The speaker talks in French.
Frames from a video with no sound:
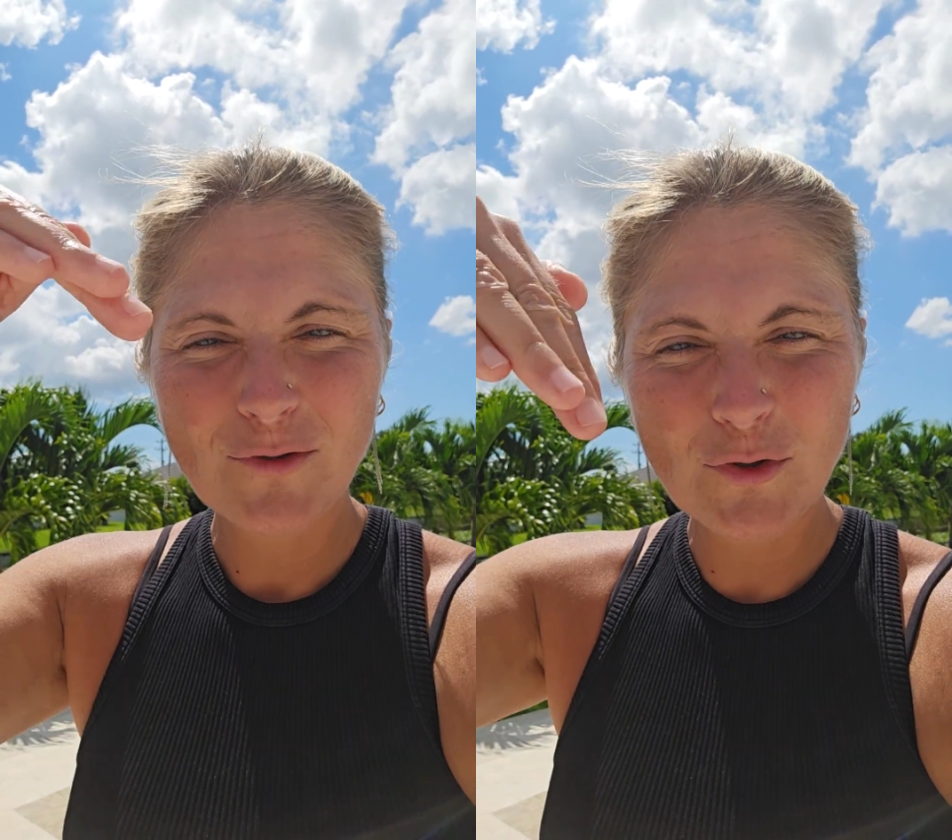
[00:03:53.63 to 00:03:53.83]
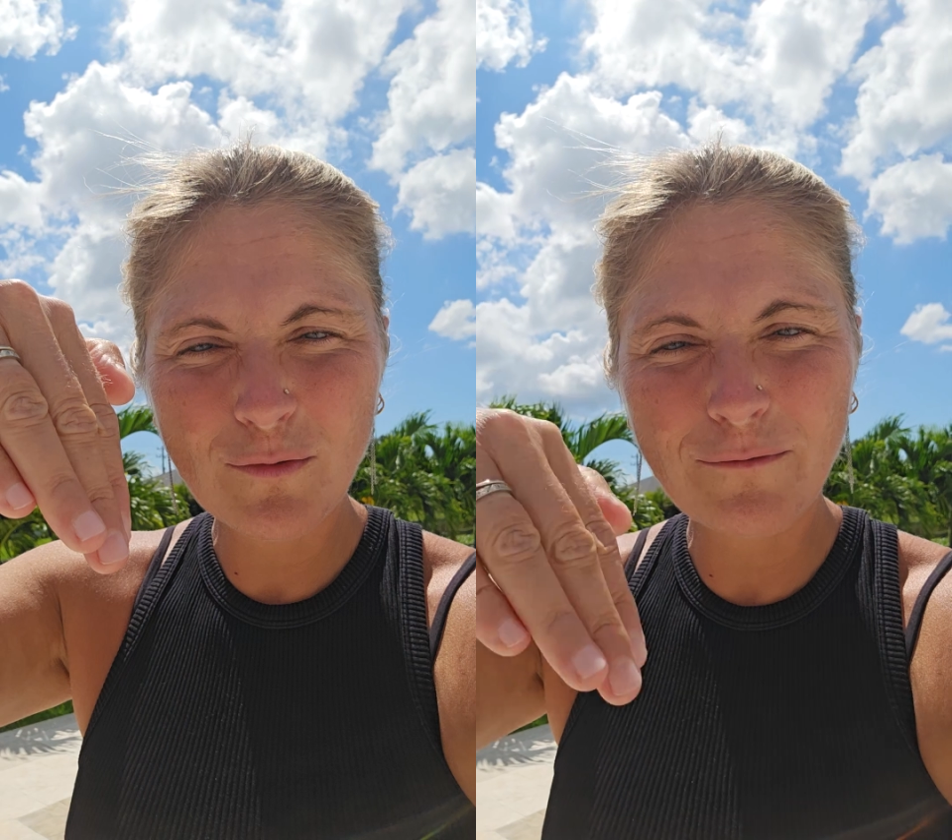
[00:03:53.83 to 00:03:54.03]

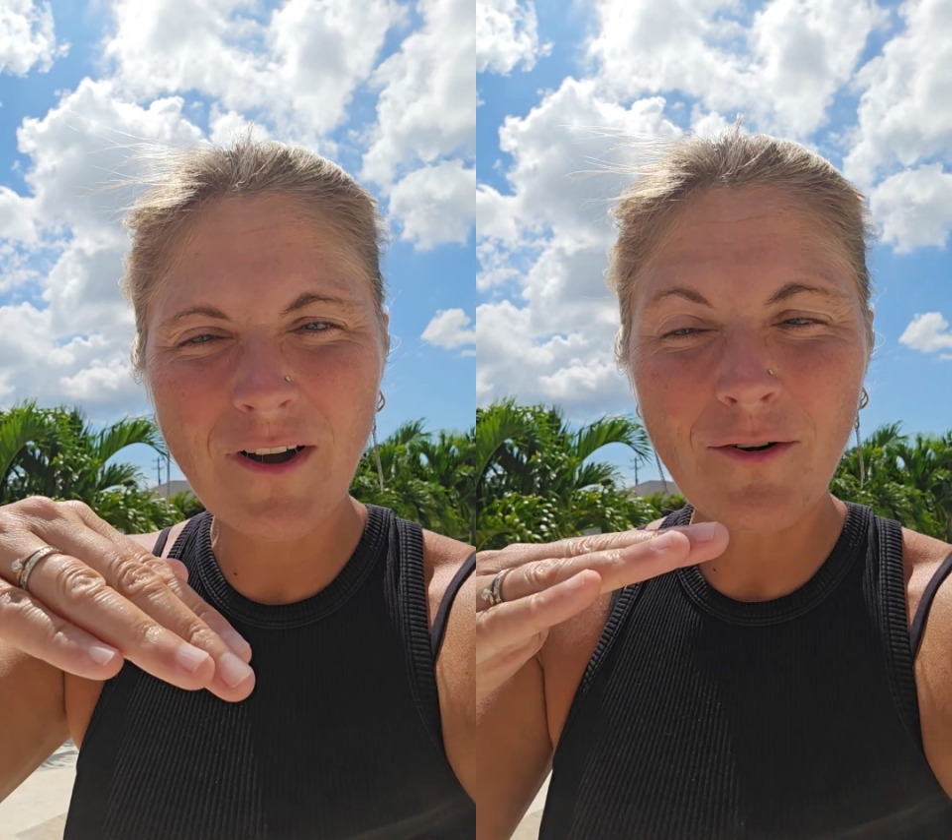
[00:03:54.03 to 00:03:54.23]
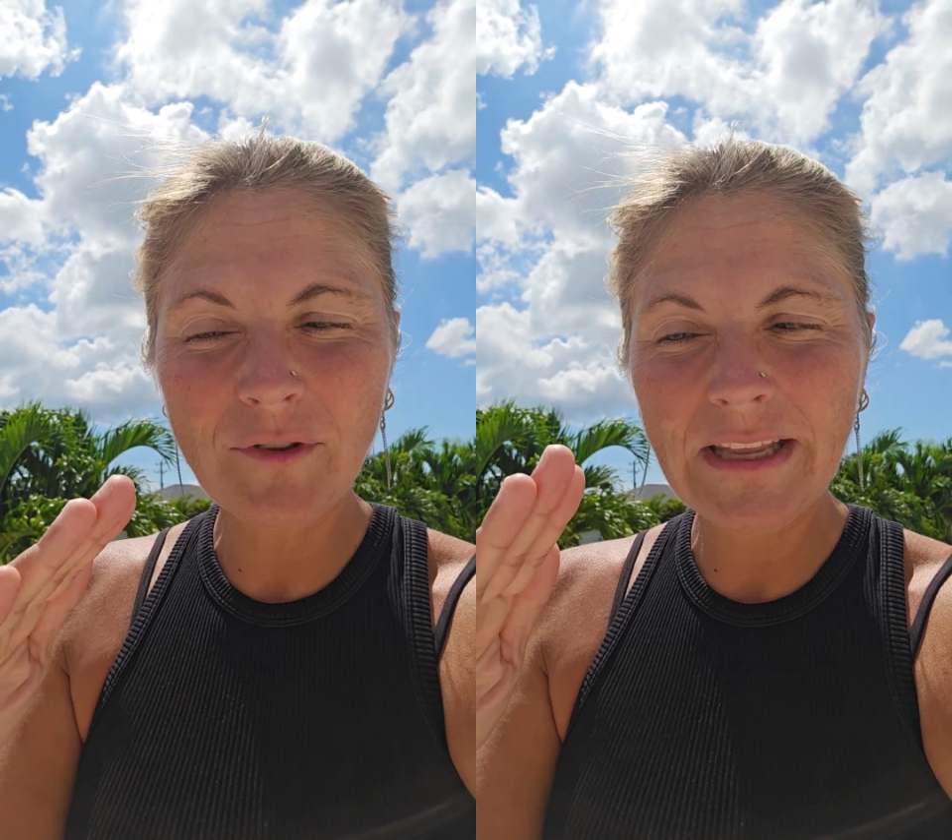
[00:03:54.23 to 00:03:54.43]

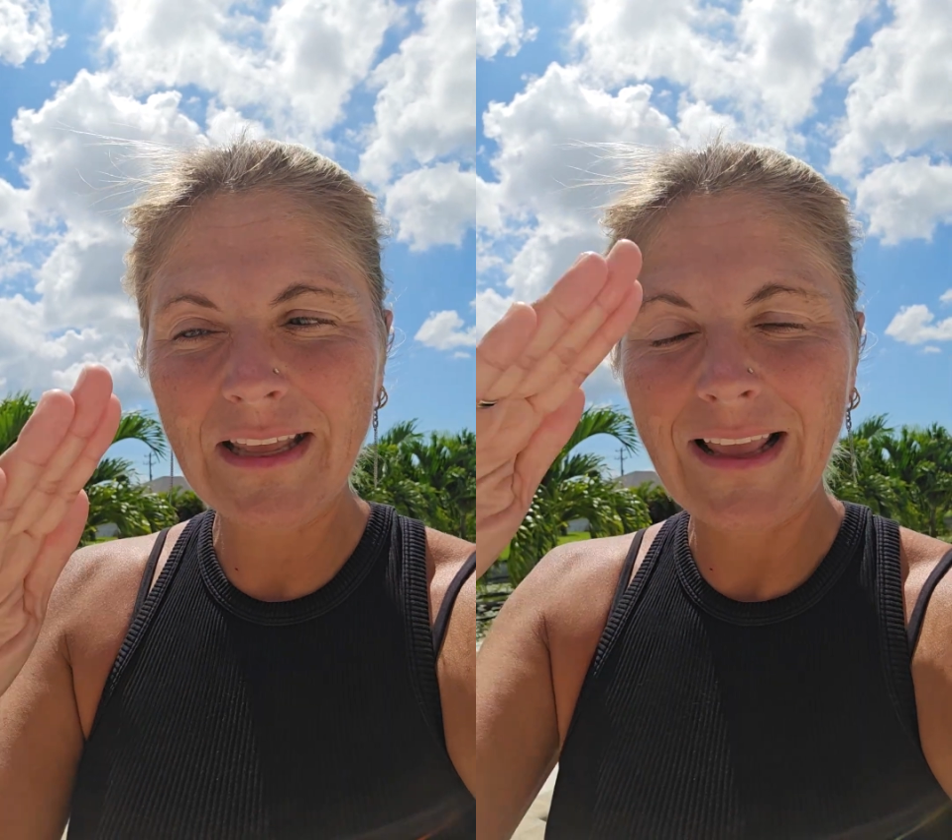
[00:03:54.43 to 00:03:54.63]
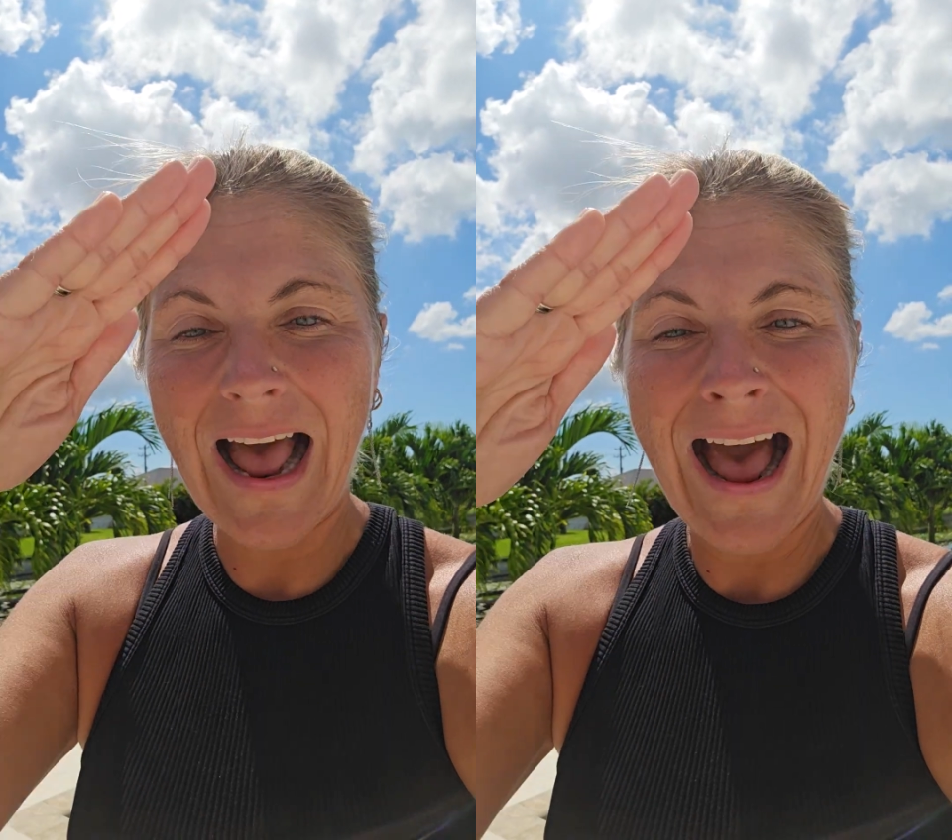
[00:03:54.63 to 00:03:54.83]
Souvent on
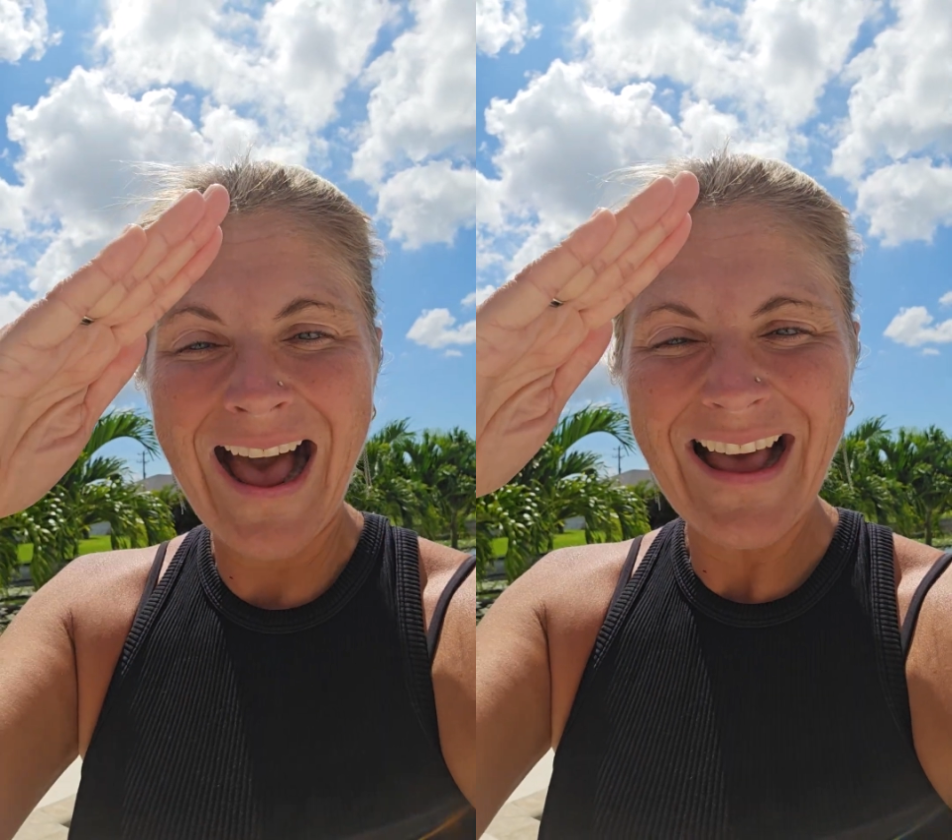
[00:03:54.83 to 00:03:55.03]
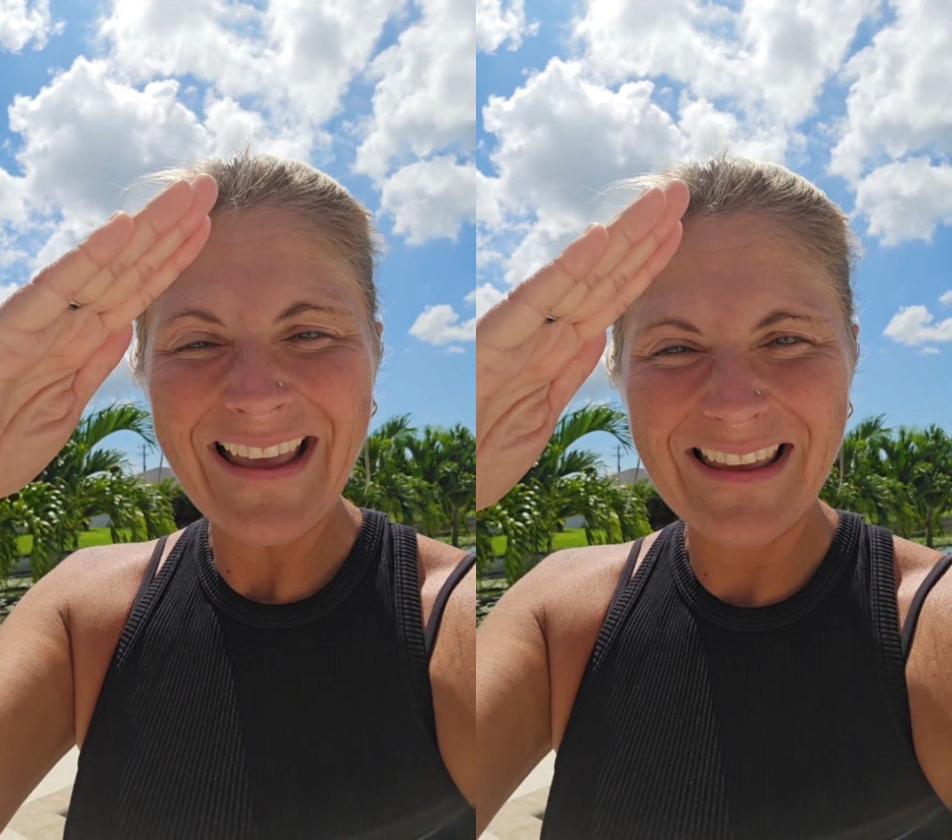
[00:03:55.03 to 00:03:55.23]
est
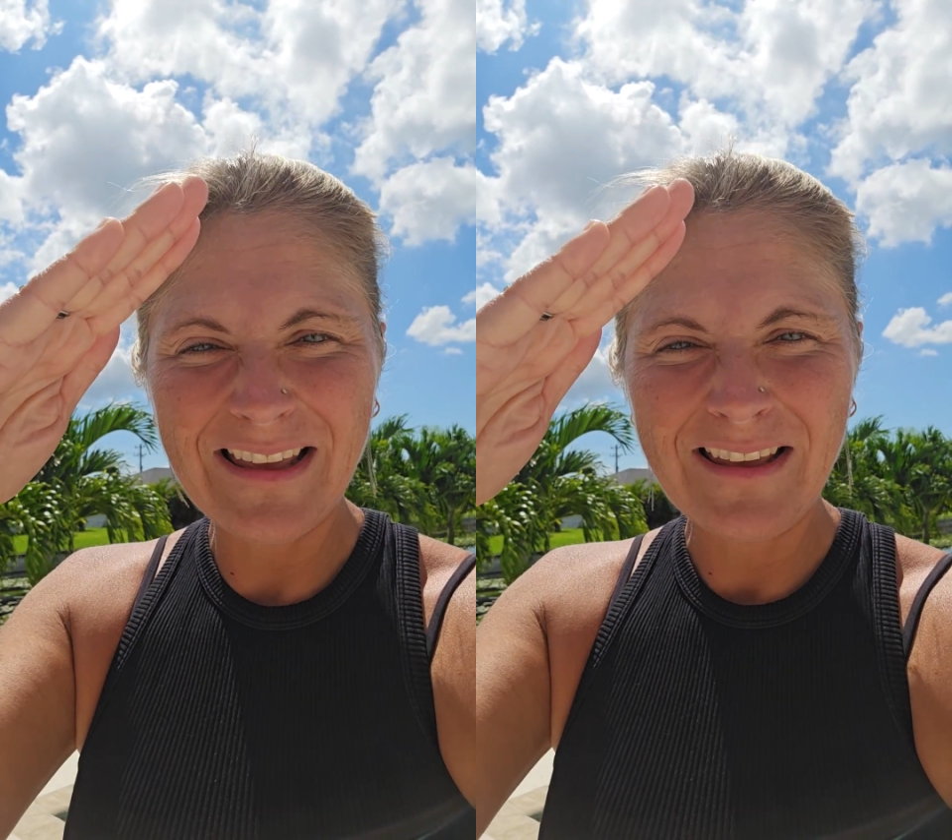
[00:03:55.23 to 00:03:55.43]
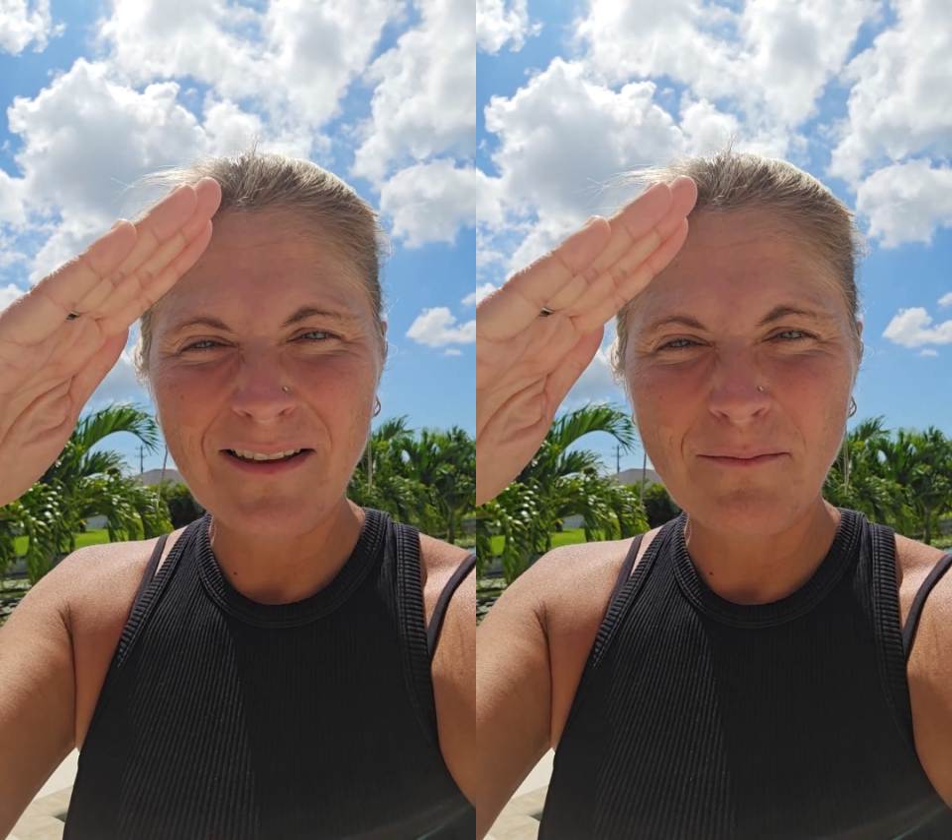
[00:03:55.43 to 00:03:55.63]
aïe »,